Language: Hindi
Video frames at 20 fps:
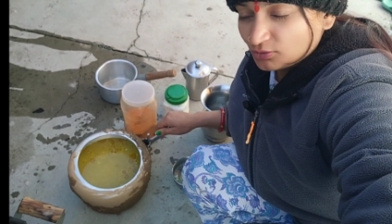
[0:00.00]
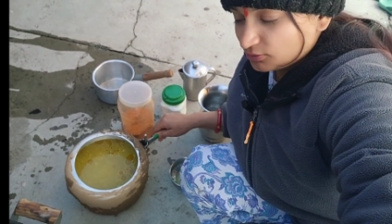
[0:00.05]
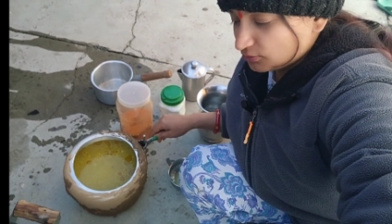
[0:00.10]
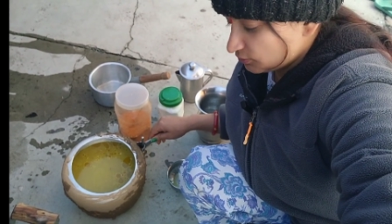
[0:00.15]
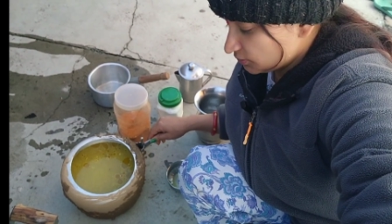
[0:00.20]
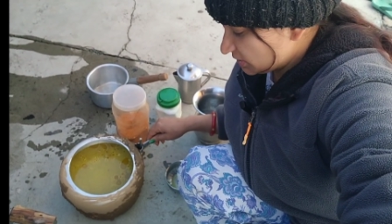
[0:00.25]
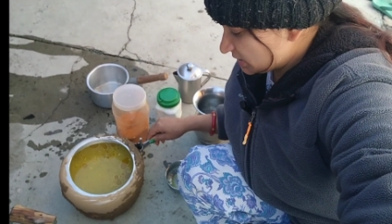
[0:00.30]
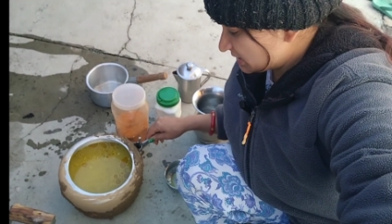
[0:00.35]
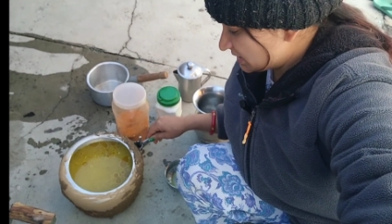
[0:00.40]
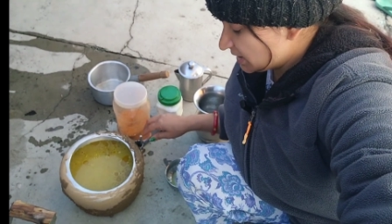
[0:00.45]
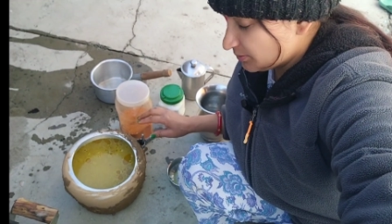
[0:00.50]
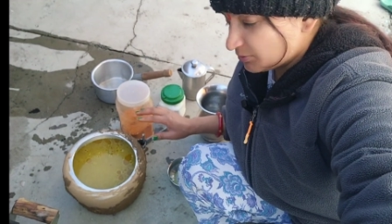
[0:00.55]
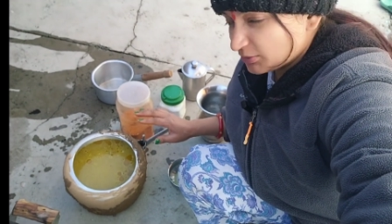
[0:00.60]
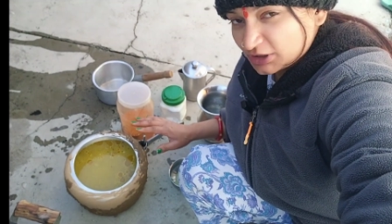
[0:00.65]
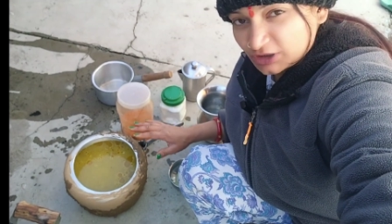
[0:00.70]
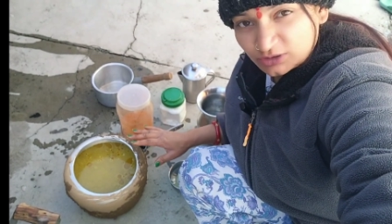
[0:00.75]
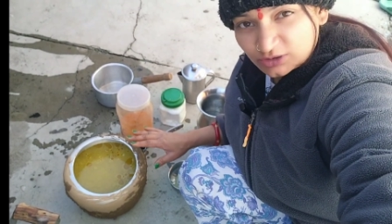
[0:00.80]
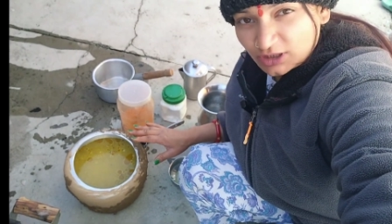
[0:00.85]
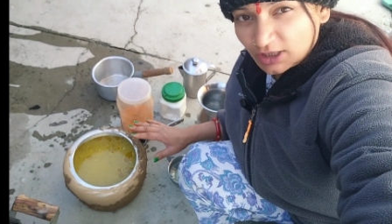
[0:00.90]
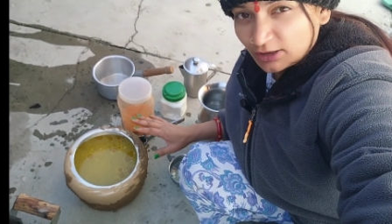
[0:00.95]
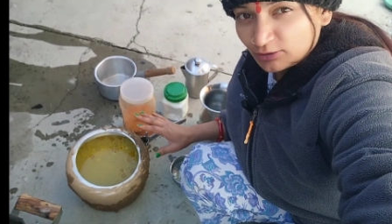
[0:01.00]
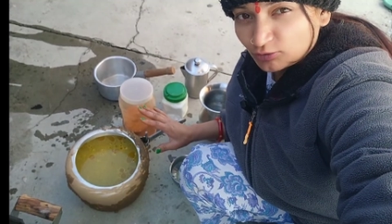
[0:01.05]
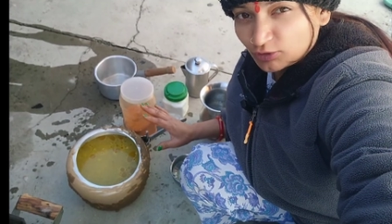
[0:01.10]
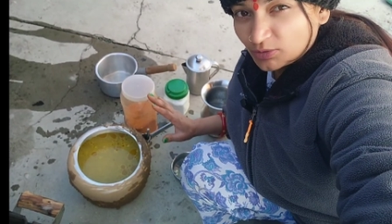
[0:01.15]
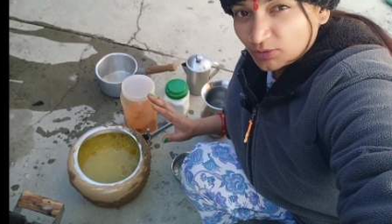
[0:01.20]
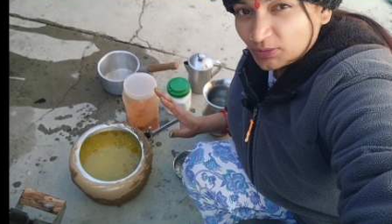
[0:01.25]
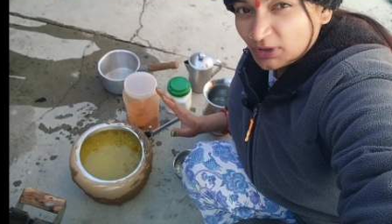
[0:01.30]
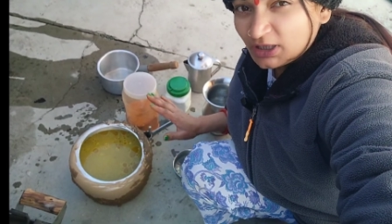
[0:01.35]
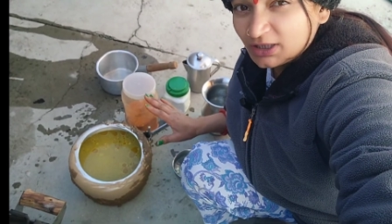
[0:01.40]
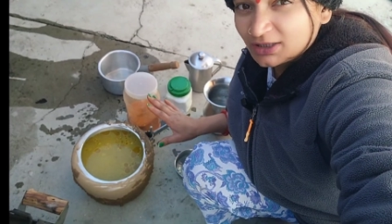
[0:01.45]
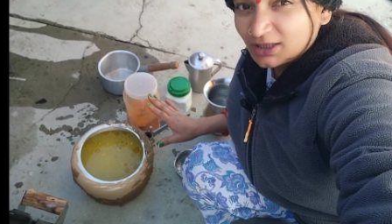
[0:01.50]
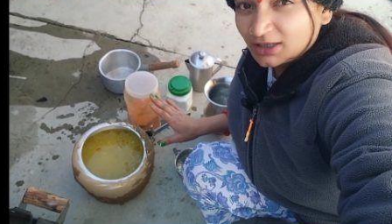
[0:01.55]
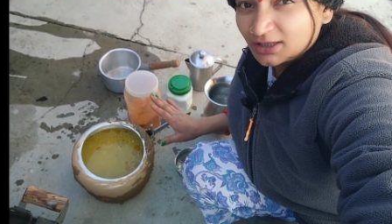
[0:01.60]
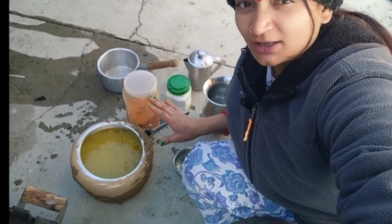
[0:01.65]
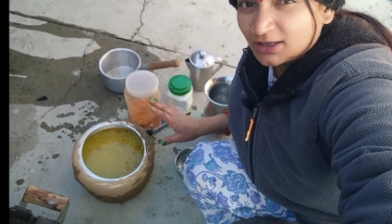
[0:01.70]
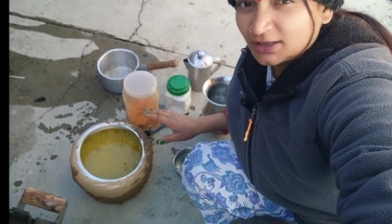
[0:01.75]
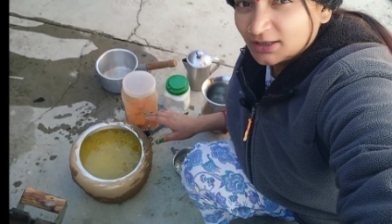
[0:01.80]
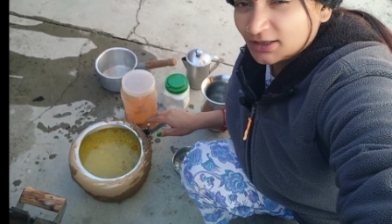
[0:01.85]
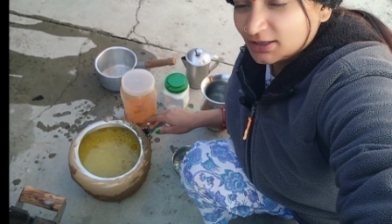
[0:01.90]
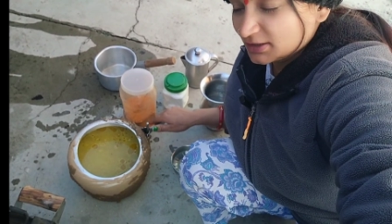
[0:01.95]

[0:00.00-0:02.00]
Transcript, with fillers: तो इसलिए मिर्च डालूंगी मैं तड़का